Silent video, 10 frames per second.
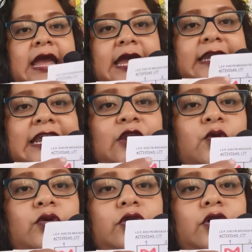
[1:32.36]
en el
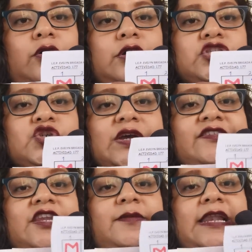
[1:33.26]
1 yo
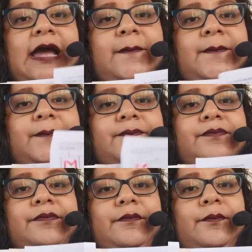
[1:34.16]
escribí la M
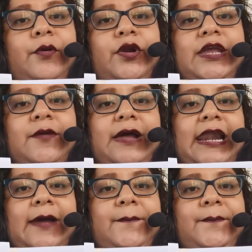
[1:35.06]
porque va
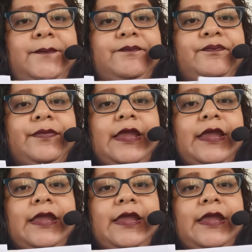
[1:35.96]
la M.